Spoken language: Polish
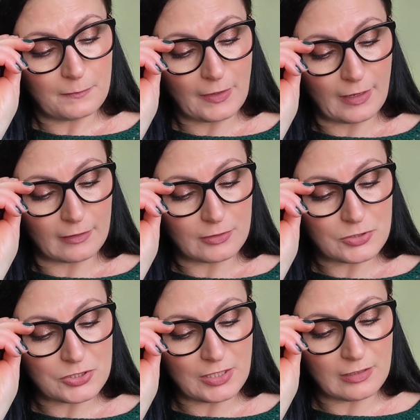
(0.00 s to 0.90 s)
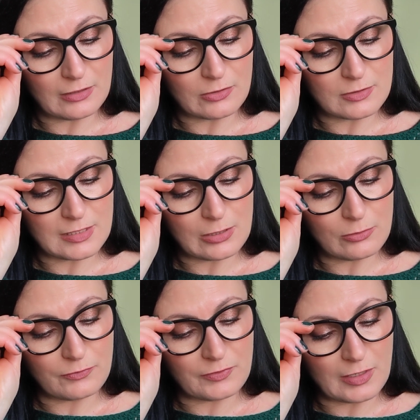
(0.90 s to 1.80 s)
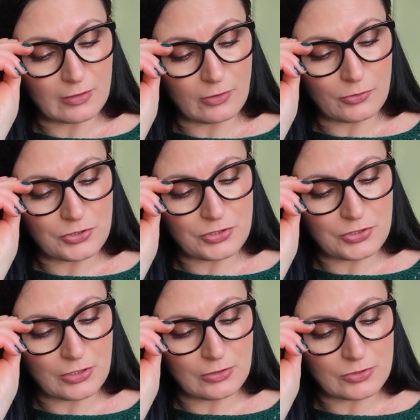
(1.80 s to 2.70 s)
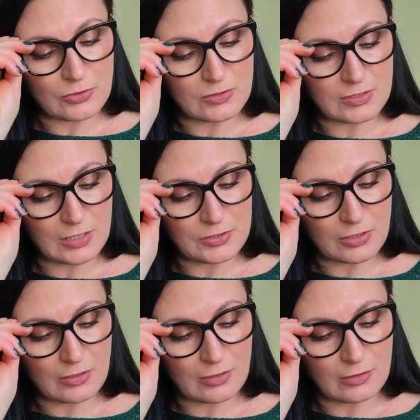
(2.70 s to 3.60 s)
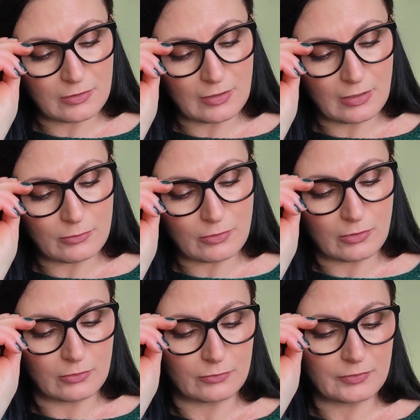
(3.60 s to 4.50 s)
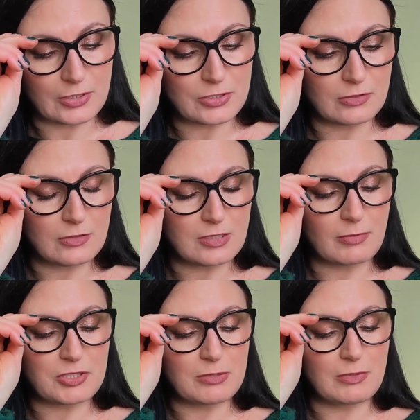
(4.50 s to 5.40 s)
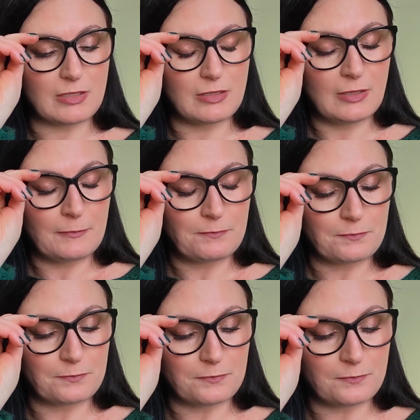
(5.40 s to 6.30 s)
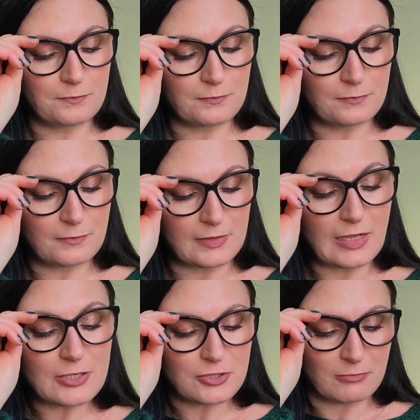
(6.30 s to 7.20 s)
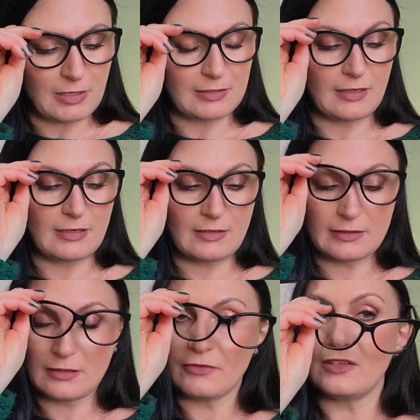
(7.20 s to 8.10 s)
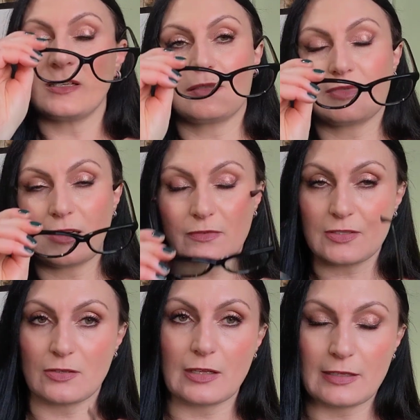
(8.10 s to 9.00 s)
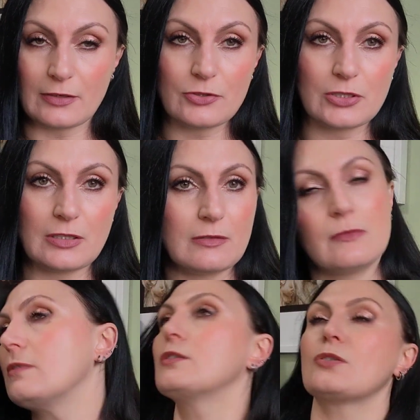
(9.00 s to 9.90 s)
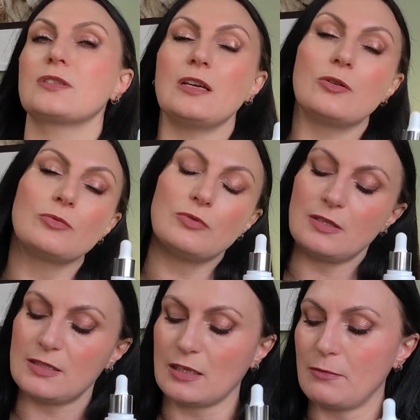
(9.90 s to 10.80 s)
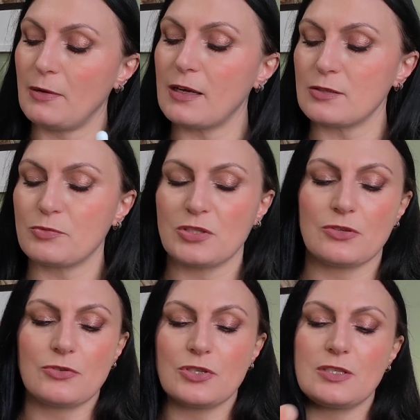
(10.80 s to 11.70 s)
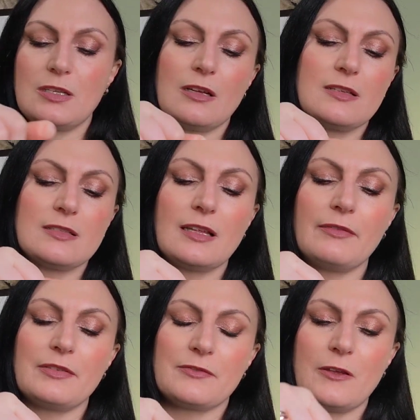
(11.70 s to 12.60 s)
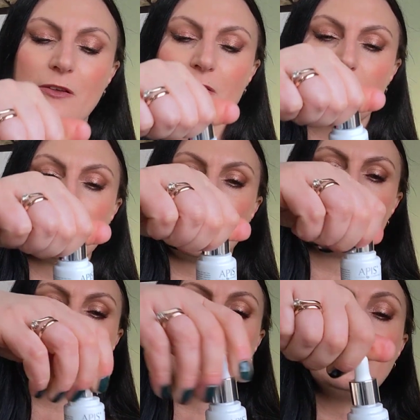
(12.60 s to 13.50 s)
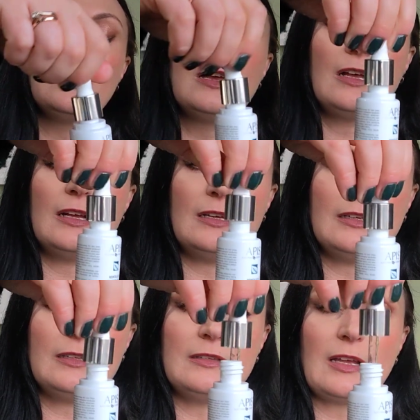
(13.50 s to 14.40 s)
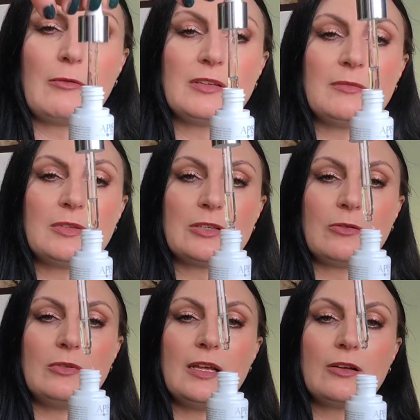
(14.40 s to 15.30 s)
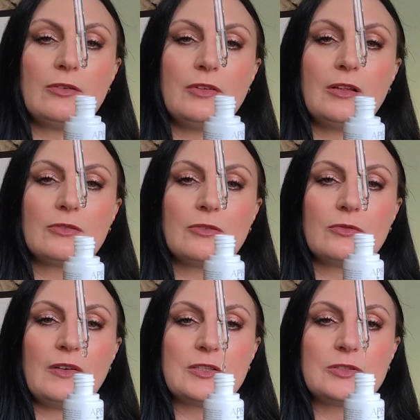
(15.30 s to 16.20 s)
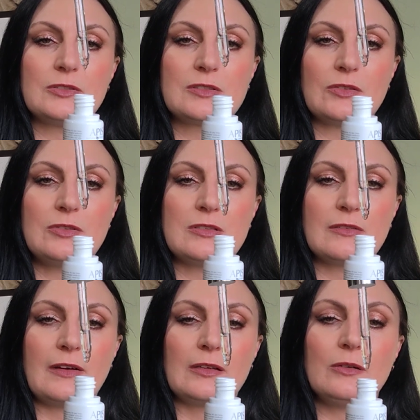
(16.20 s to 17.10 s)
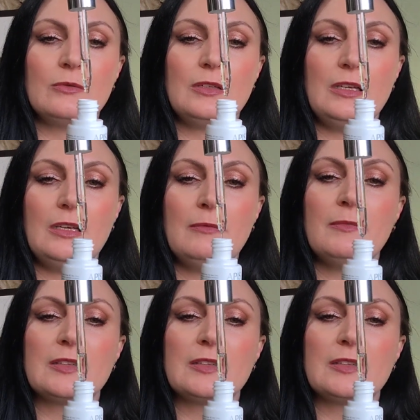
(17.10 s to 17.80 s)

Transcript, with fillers: tak, czterech rodzajów wielkości cząsteczek hialuronów. Także no zobaczymy mm, na dalszą metę, ale na tę chwilę jestem zachwycona, dlatego że ten to serum, które jest takie bardzo przeźroczyste, gęstawe w swojej konsystencji. E, nakładam na taką lekko wilgotną twarz stonizowaną i